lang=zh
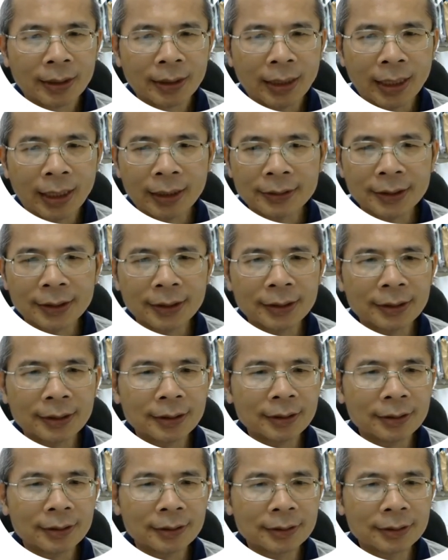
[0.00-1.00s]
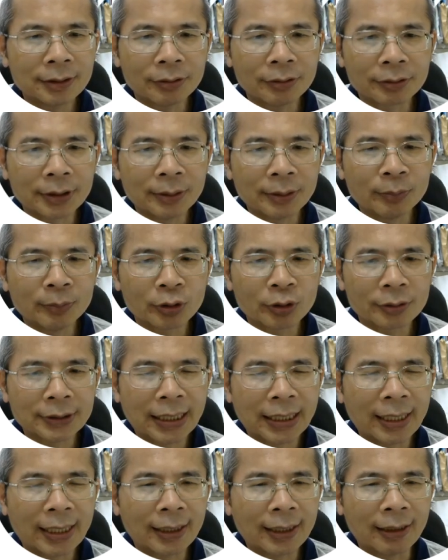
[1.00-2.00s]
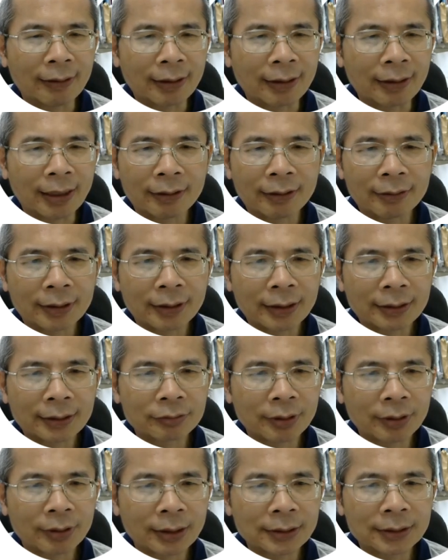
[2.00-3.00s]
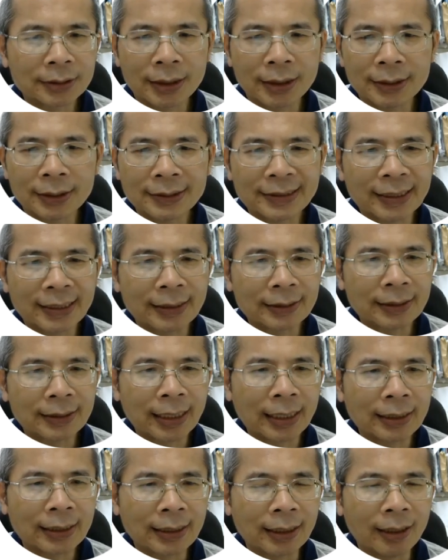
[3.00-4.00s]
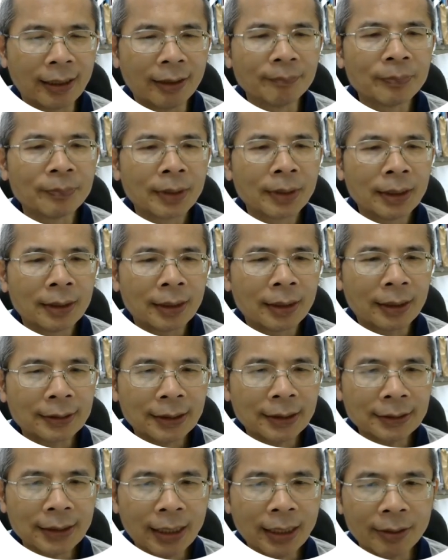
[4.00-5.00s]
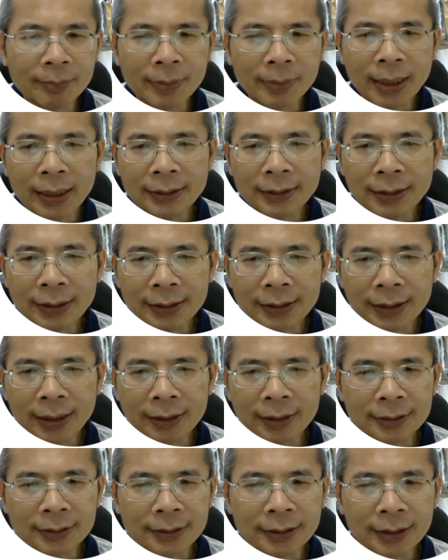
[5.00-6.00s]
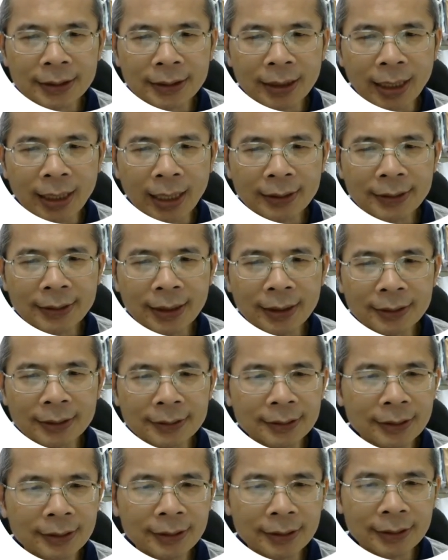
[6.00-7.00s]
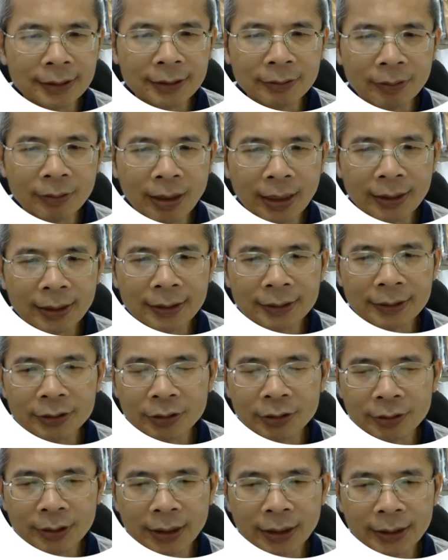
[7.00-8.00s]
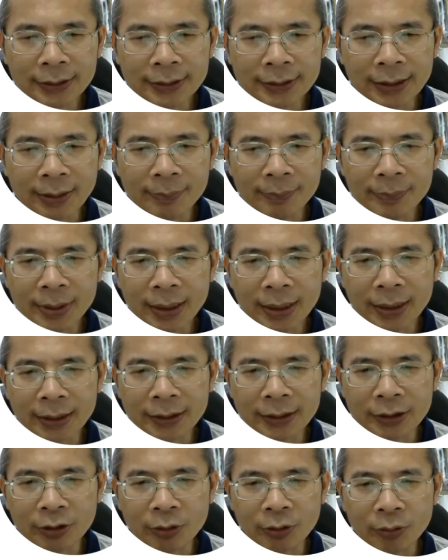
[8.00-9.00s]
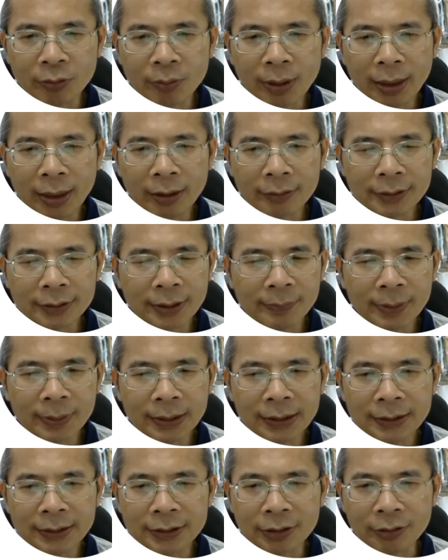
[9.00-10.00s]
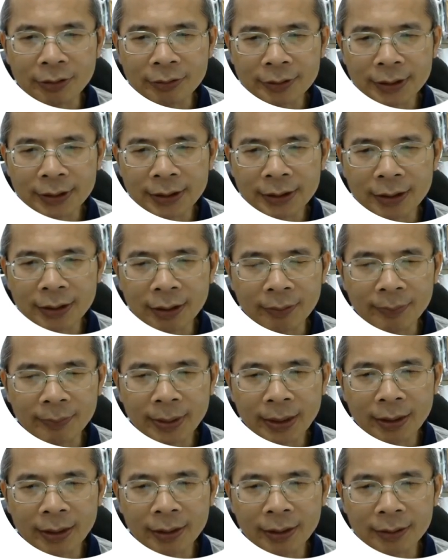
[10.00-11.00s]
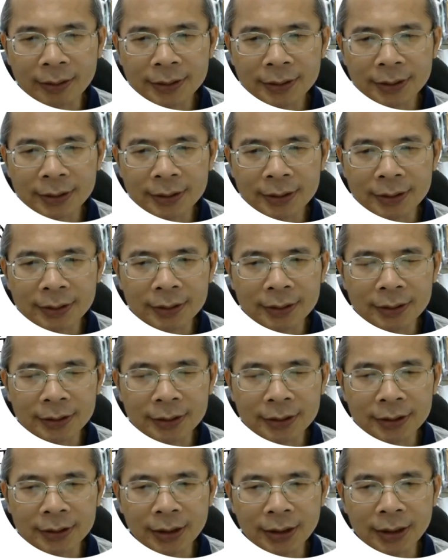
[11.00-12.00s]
啊，这题这种题目就常考了，算是很简单的哈。那接下来我们看一下第二十题啊，啊第二十一题的话跟就跟前面有关哈，前面第九题有没有是十